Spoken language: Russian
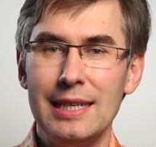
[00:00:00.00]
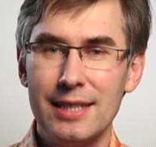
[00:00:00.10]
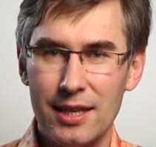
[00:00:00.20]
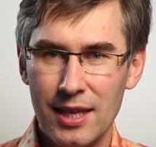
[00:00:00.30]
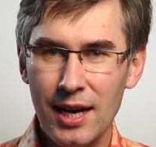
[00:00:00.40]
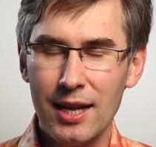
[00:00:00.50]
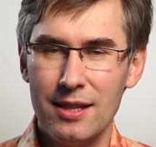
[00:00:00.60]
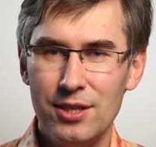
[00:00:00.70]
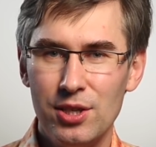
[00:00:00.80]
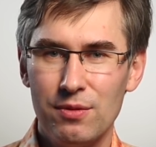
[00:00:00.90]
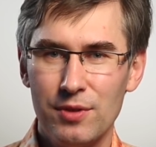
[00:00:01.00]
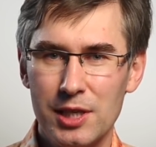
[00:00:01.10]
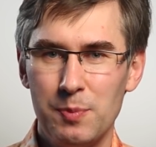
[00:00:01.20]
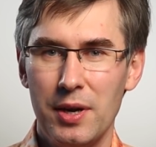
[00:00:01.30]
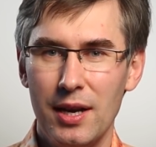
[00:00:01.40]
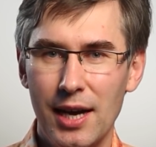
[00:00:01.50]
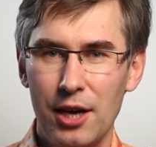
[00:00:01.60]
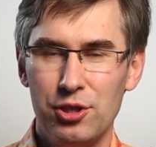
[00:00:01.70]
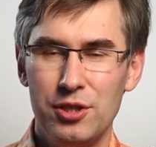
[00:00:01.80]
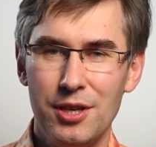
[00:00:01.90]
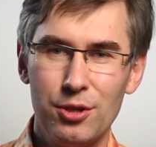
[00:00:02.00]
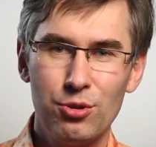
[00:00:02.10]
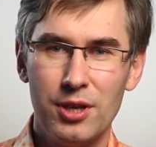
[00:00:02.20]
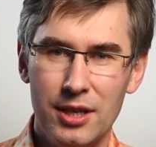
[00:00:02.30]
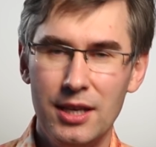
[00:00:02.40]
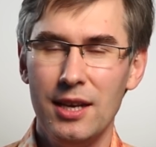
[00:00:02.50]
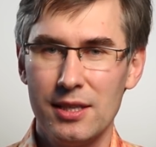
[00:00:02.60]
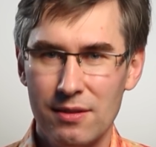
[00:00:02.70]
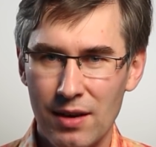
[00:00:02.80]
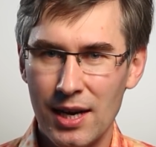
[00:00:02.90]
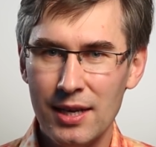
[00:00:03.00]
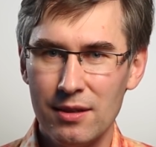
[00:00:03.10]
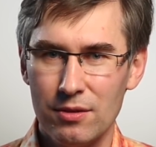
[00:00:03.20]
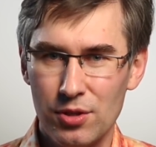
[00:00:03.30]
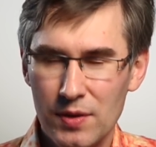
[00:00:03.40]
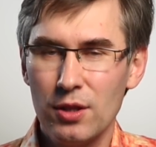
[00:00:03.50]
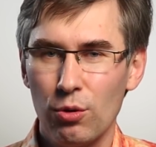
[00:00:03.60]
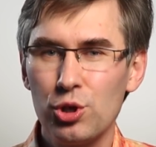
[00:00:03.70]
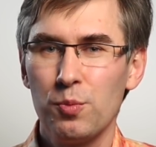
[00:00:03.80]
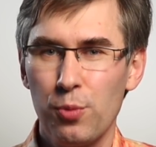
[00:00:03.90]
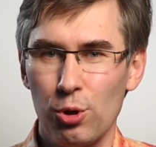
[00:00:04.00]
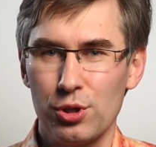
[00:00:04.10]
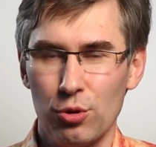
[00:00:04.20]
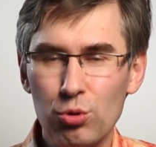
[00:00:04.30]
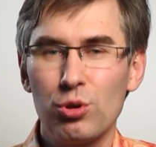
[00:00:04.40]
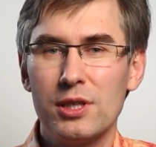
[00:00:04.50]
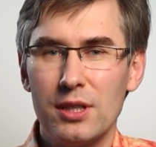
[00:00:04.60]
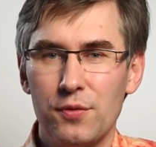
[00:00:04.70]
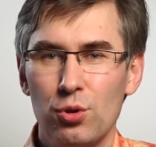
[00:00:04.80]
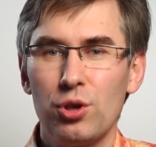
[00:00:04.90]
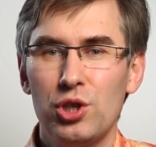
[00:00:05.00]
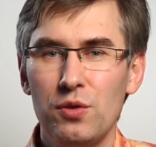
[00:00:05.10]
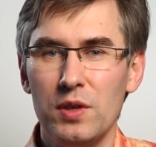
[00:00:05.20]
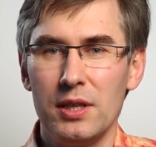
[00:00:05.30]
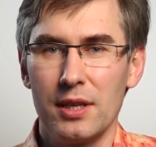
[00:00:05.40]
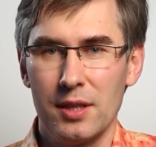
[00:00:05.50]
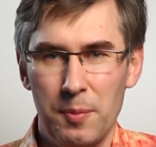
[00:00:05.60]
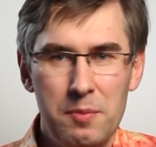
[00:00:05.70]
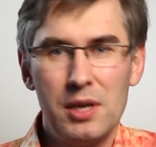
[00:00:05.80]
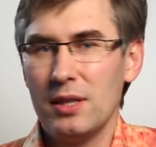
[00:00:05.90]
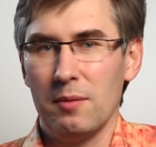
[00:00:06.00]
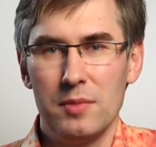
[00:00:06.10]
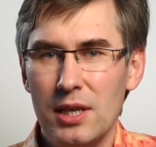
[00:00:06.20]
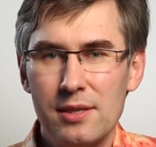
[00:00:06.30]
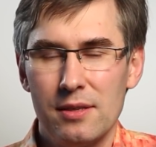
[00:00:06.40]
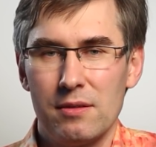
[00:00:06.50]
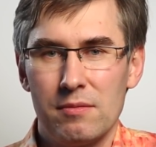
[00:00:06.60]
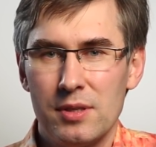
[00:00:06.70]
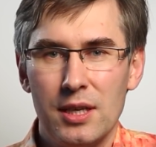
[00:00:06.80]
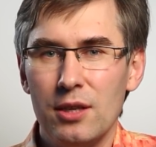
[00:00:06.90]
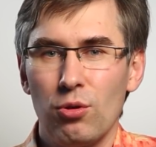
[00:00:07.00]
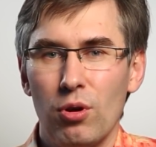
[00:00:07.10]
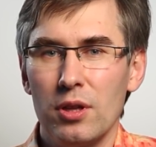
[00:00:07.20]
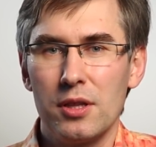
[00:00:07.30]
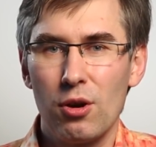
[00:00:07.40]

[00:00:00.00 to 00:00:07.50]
Иногда отличить выезд с прилегающей территории или из двора действительно очень просто. Ну, то есть это все очевидно. Например, там, если стоит около